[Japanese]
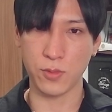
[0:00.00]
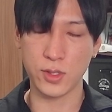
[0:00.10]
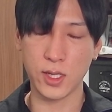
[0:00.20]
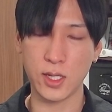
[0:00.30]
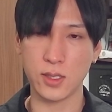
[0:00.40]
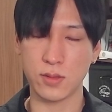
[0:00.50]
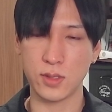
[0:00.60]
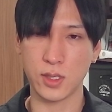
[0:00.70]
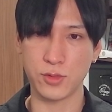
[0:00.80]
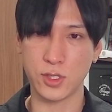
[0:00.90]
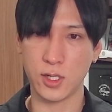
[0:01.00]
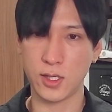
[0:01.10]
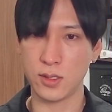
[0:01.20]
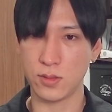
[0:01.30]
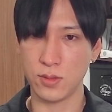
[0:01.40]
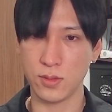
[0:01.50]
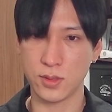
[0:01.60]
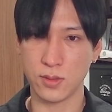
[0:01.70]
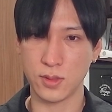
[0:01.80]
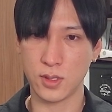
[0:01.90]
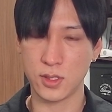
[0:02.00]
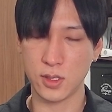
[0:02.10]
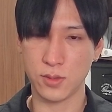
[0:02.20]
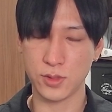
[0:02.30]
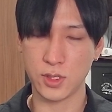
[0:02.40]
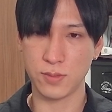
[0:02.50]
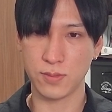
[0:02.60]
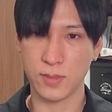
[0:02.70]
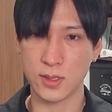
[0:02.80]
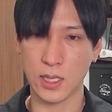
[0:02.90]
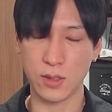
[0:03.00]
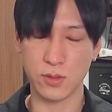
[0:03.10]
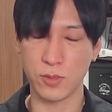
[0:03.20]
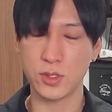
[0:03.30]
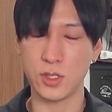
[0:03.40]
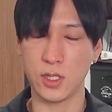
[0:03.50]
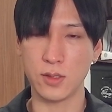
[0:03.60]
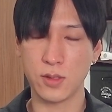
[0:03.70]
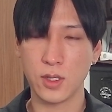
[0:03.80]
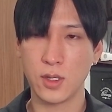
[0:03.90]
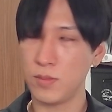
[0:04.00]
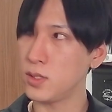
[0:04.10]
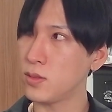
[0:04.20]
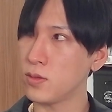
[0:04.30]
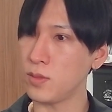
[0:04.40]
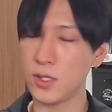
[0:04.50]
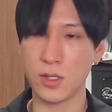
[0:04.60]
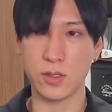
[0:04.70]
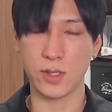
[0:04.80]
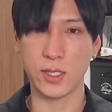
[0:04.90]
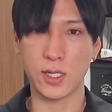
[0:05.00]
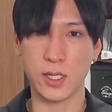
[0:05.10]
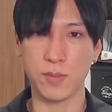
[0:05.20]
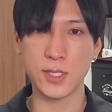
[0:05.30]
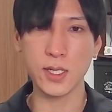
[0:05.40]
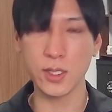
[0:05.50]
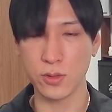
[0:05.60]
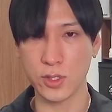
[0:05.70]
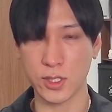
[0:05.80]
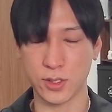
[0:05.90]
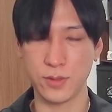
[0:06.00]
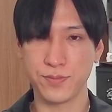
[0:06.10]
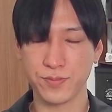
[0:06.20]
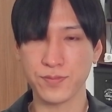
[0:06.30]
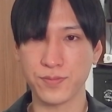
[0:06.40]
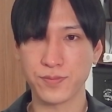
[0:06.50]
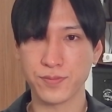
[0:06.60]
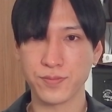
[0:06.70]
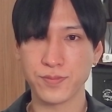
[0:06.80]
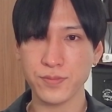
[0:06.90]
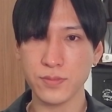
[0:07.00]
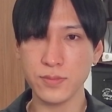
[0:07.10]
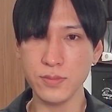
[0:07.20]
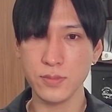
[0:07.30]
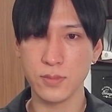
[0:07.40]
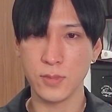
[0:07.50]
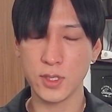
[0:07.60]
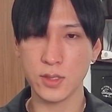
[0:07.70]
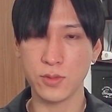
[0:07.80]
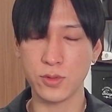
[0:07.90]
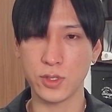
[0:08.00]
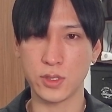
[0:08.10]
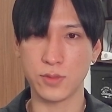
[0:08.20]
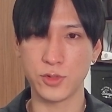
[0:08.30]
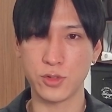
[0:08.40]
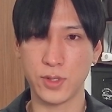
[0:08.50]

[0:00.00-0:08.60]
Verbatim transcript: たれてくるかもしれないっていうのを想定しててほしい。まあの、もし、ビットコイン見てる人がいたらね、目先の動きですよ。目先の動きですよ、もちろん。